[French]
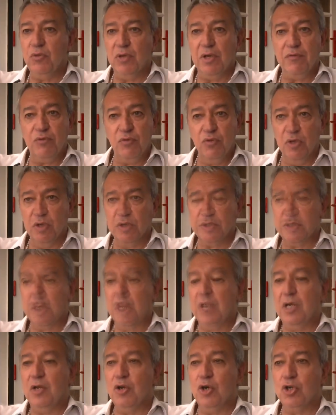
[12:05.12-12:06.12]
a une influence.
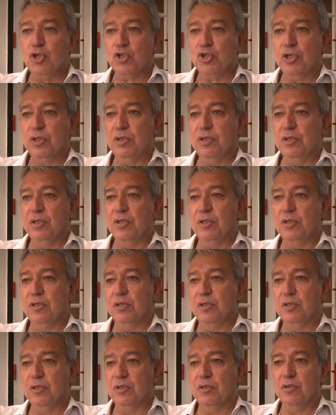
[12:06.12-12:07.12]
Les loges,
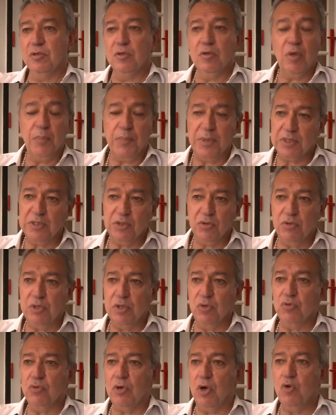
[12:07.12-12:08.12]
euh, en
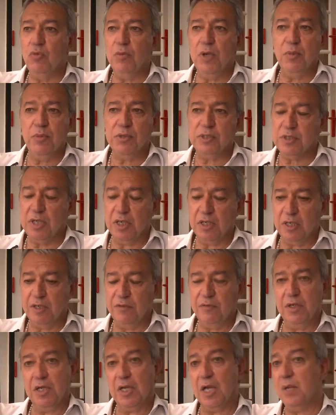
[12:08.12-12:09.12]
particulier aux droits humains, mais ça
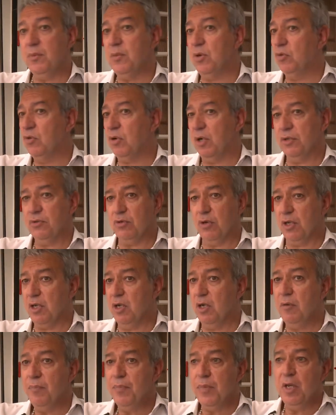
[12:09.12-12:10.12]
arrive également au Grand
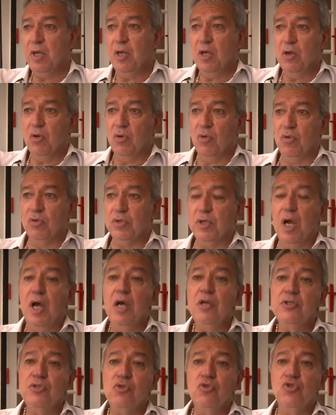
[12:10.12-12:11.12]
Orient, ont
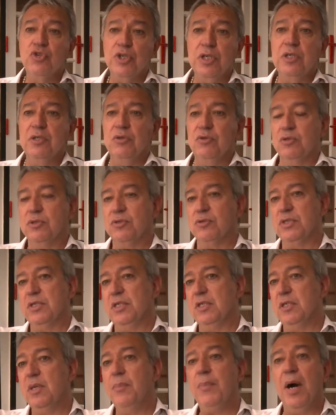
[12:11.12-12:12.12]
un sujet de
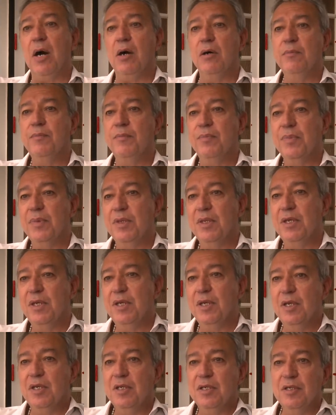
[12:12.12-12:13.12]
société par an.
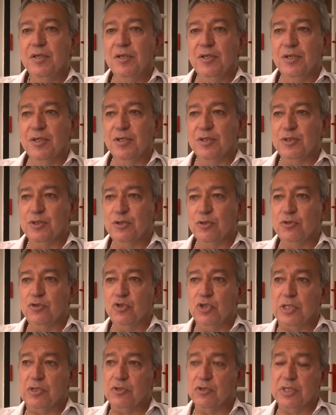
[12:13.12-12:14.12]
Euh, ce
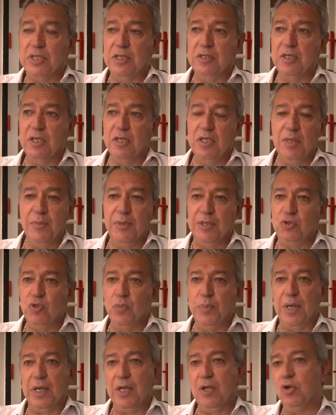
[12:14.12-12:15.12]
sujet de société est
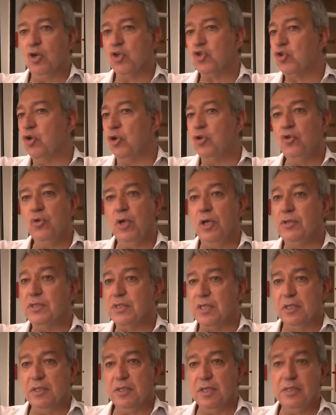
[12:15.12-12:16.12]
débattu par les loges, donne lieu à une
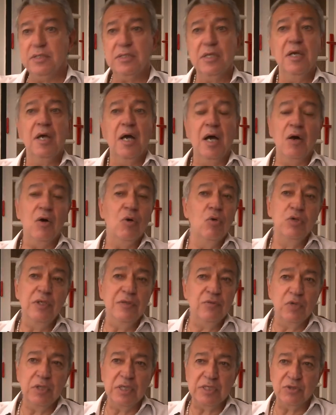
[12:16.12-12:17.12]
synthèse au
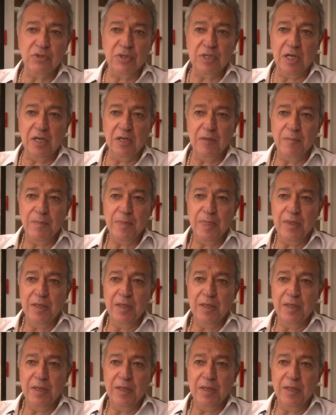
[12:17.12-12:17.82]
niveau national.